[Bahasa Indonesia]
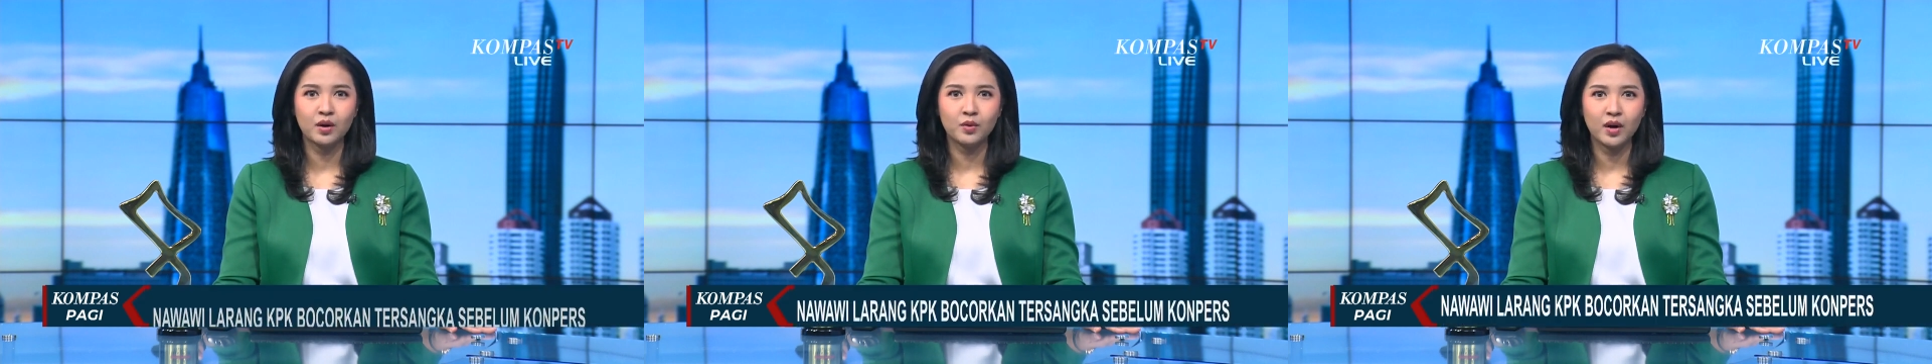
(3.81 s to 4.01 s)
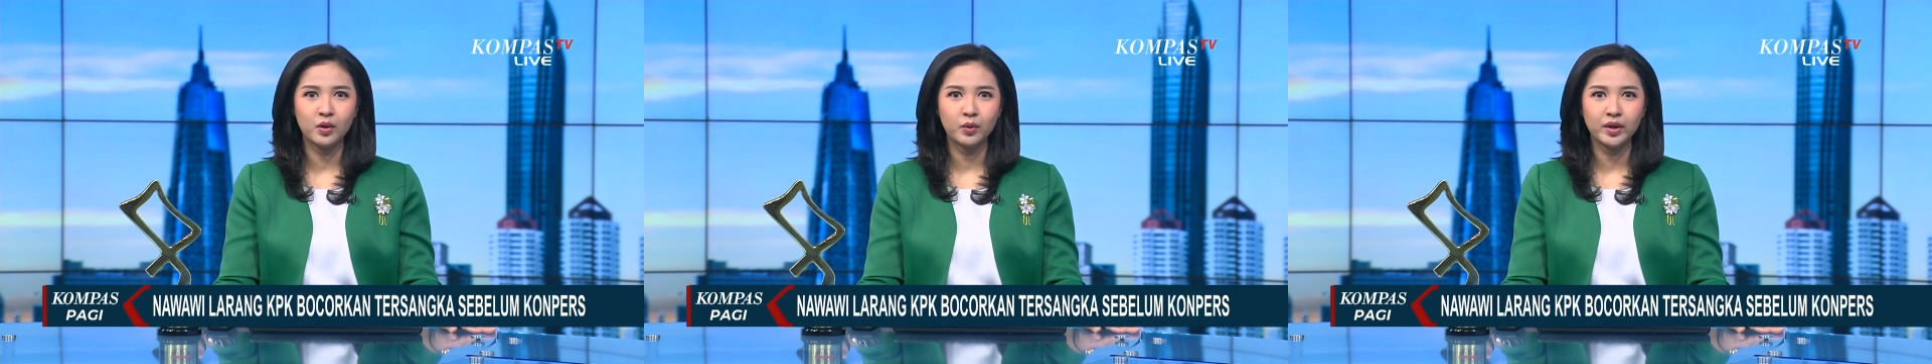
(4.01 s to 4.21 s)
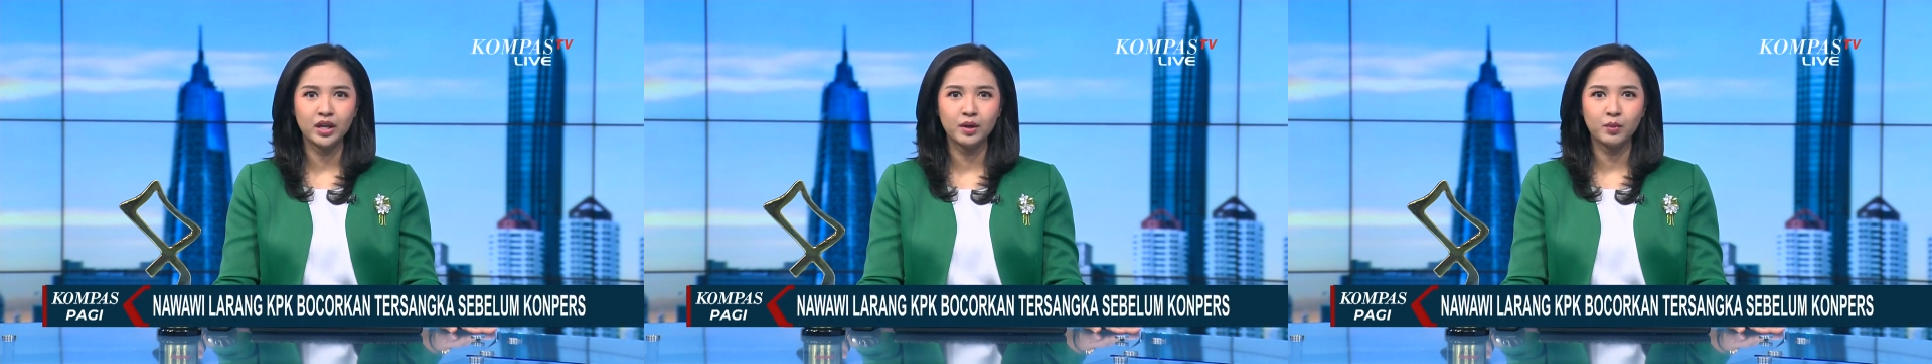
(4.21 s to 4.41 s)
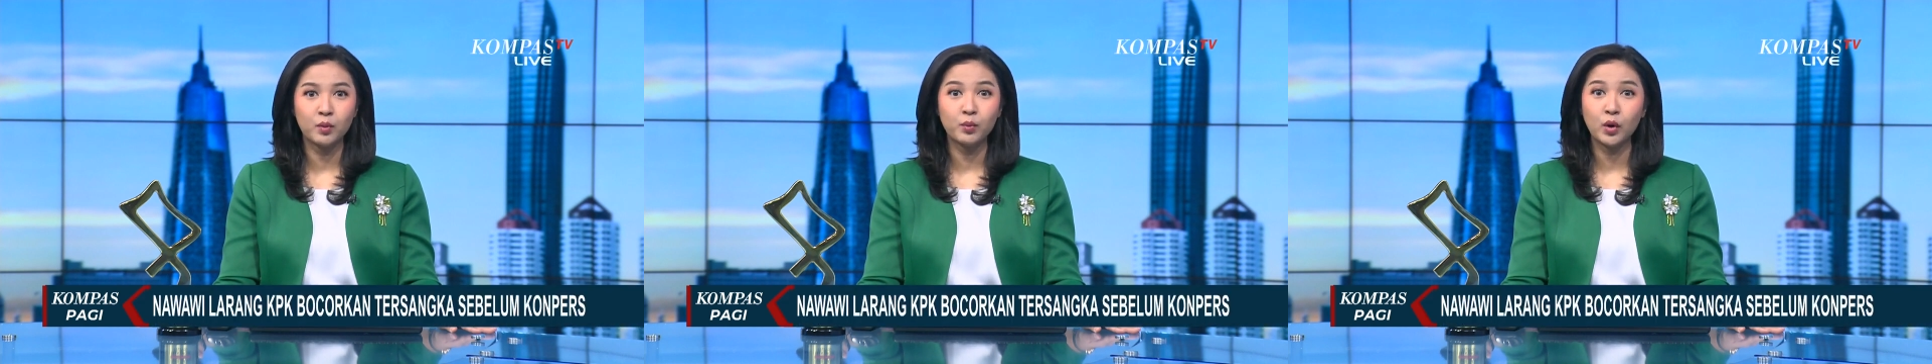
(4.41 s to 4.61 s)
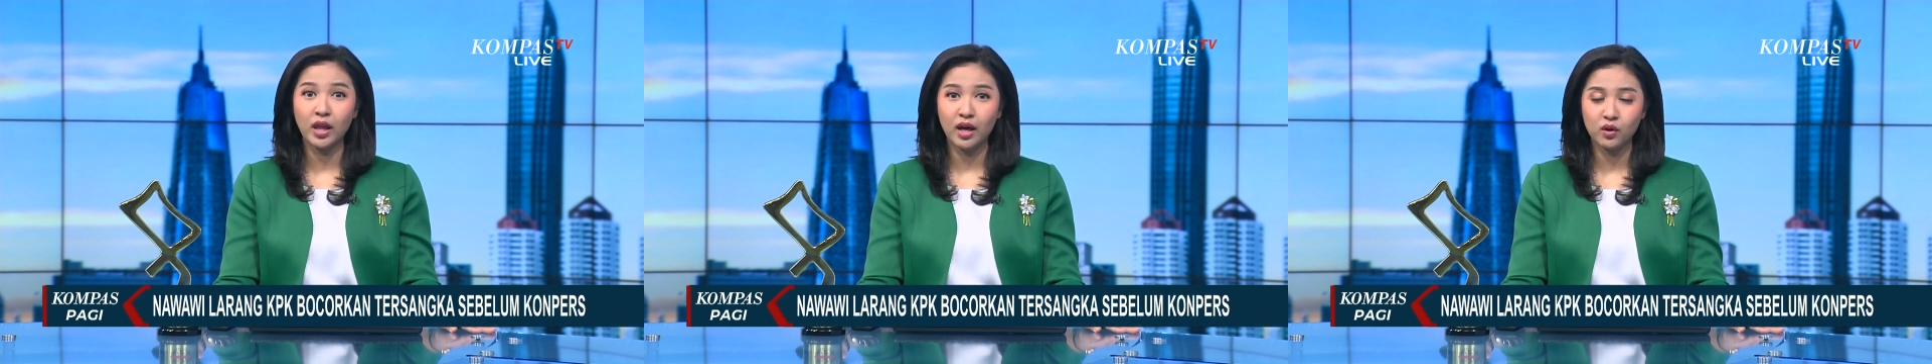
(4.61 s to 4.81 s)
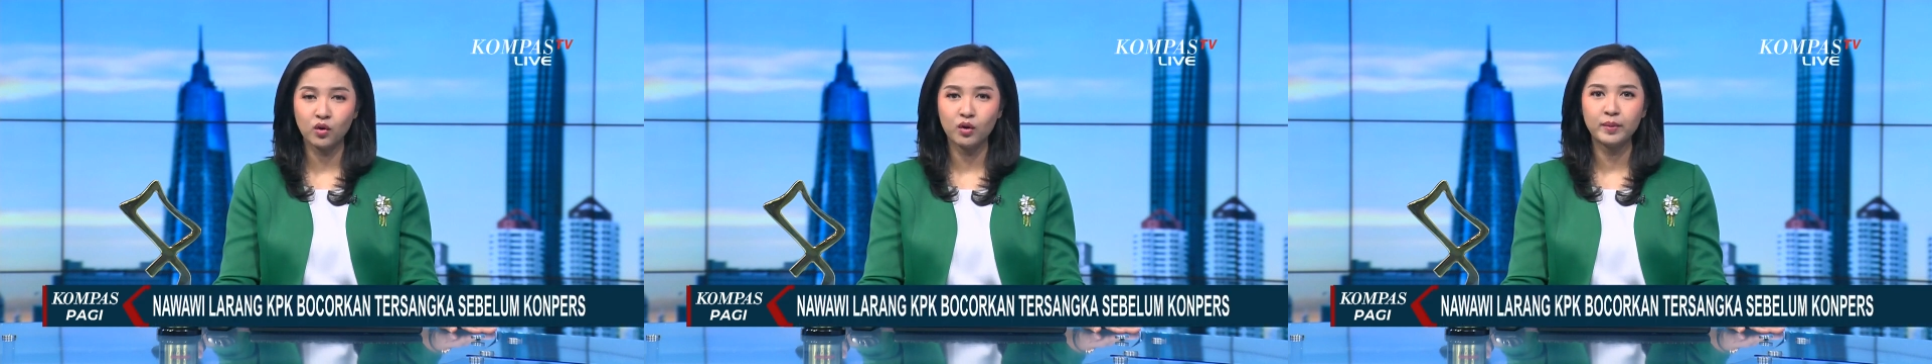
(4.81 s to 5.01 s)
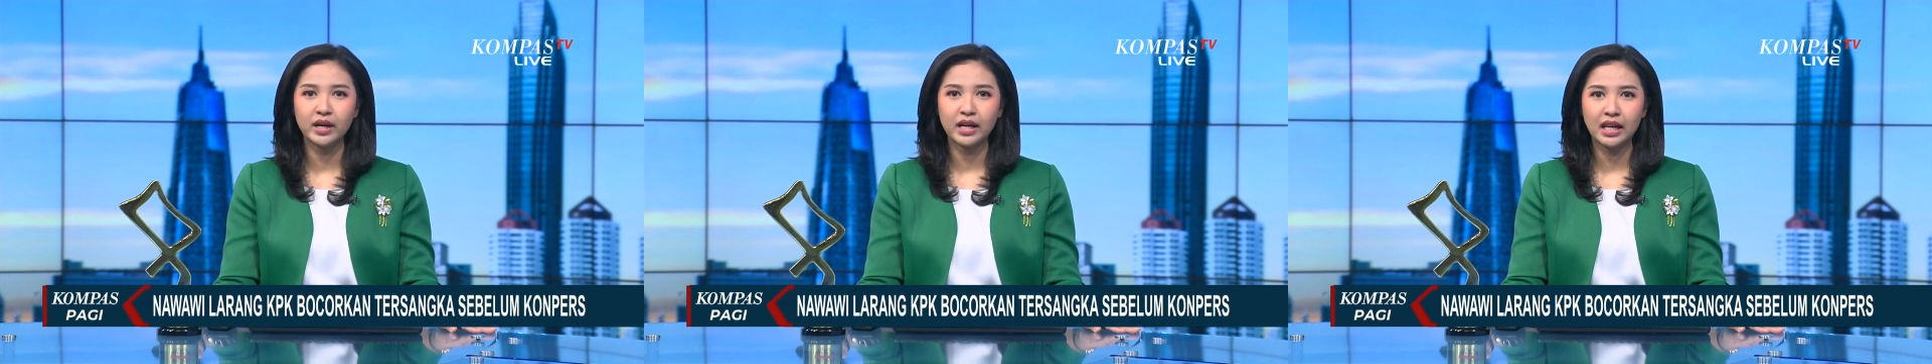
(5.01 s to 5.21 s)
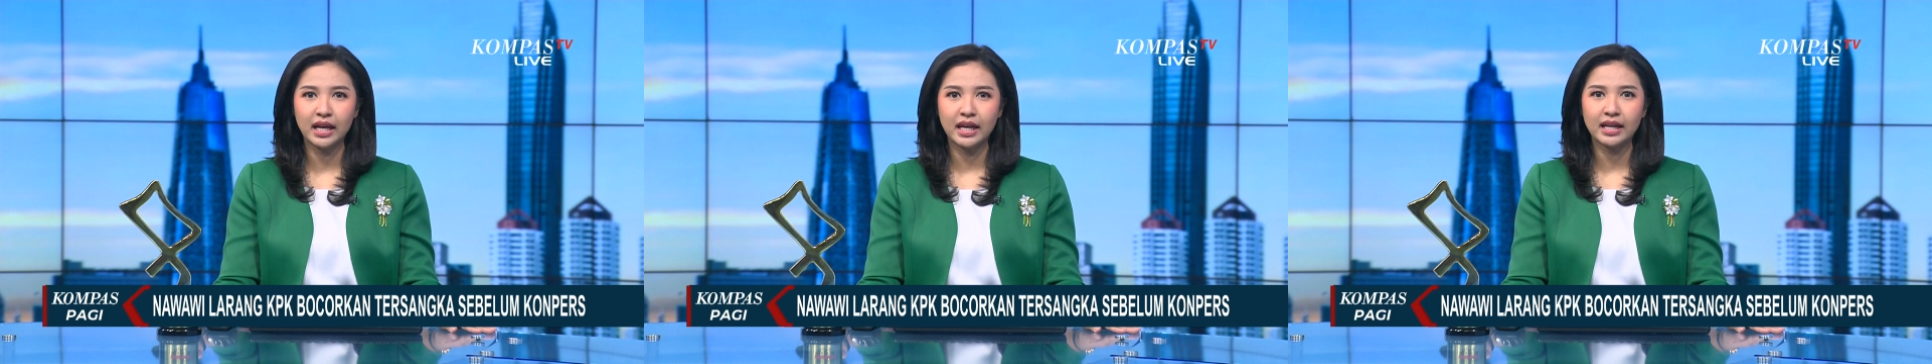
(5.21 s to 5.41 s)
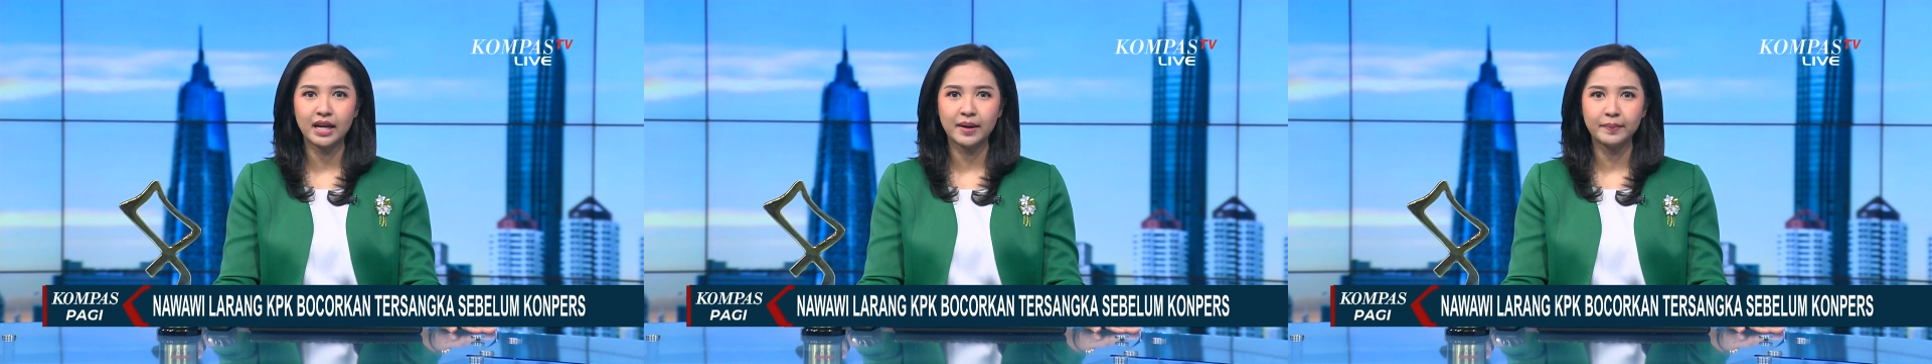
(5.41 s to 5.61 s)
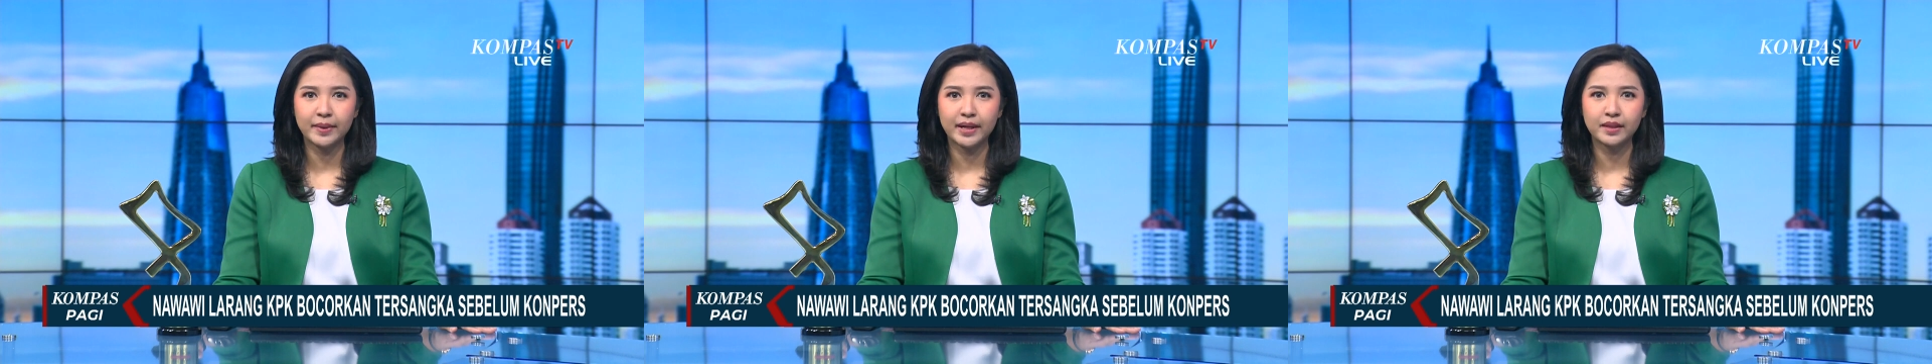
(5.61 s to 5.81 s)
Nawawi Pomulango menggelar
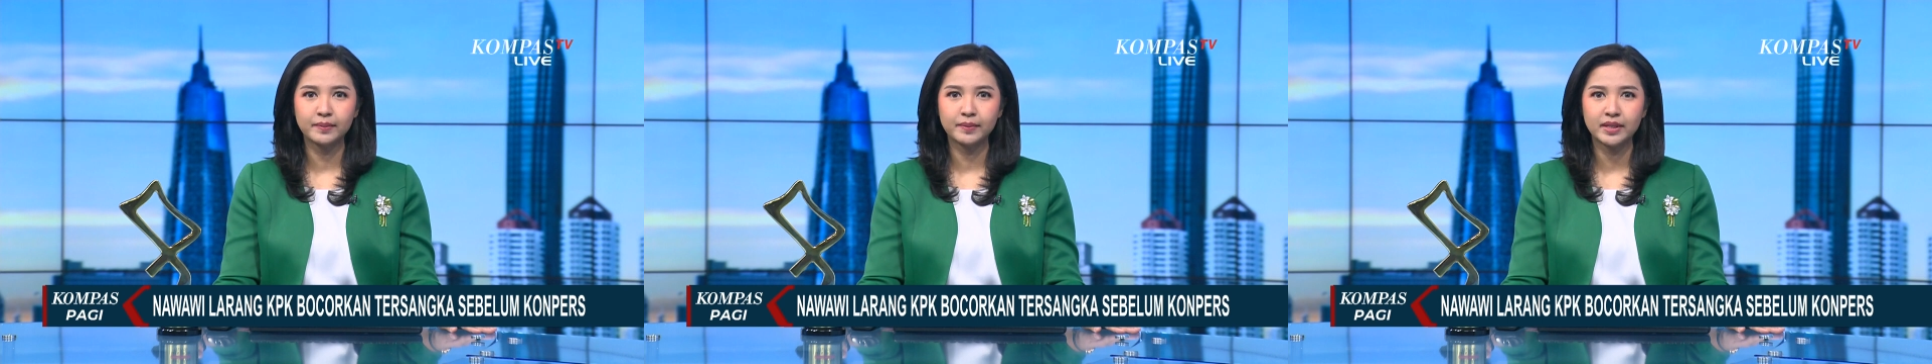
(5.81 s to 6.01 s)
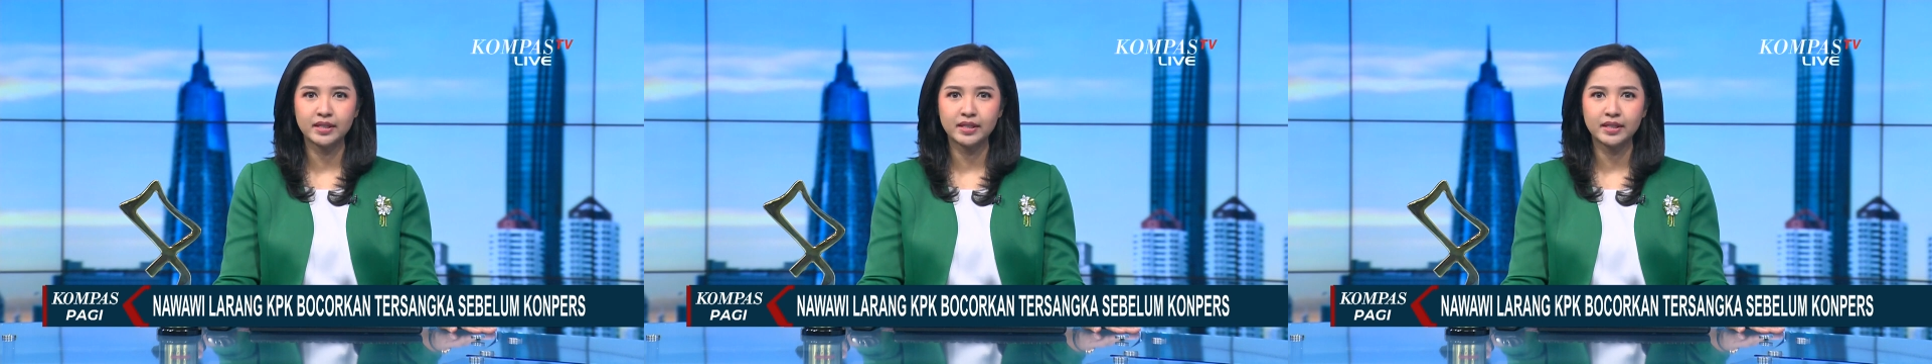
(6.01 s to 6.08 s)
rapat